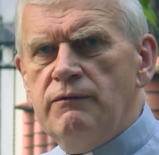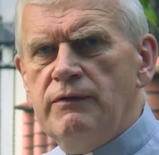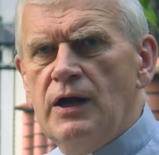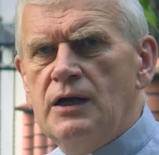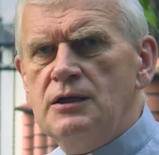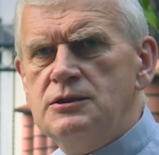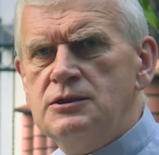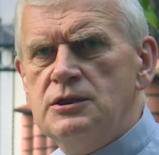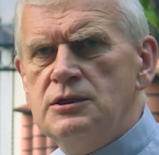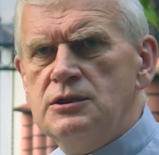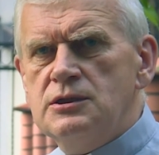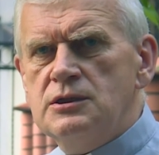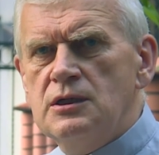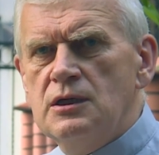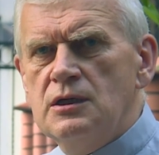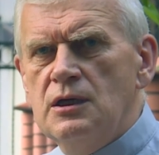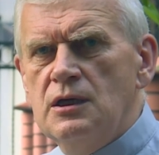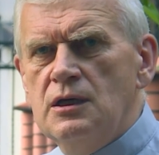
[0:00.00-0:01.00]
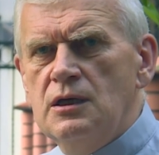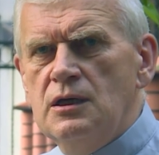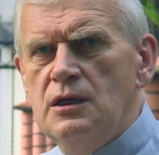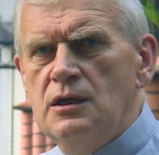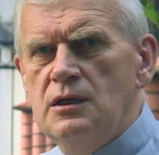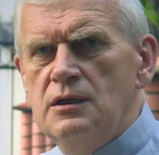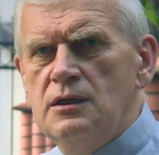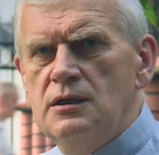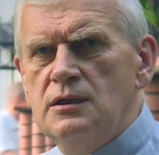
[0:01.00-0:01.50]
walczyć
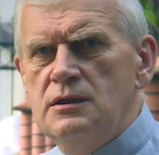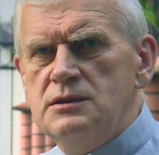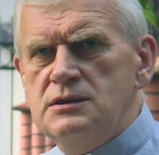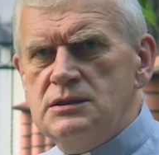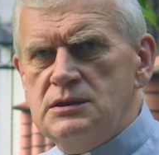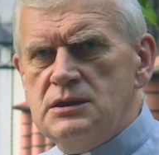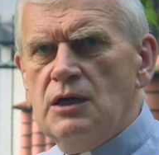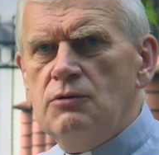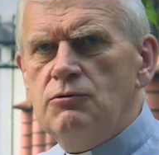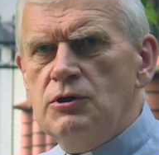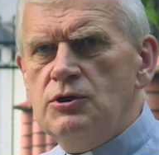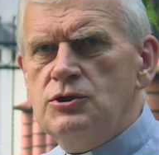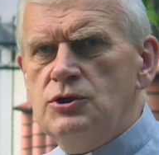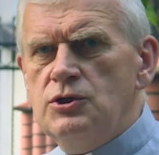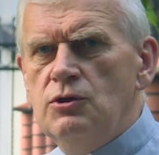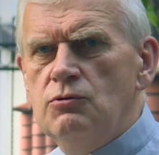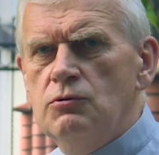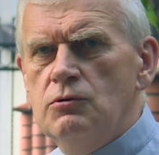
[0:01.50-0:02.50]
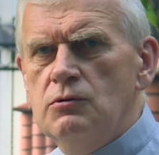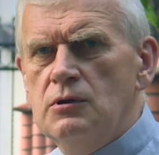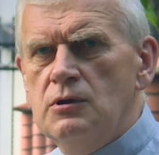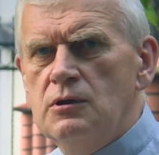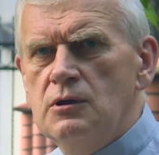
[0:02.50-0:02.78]
z całych sił,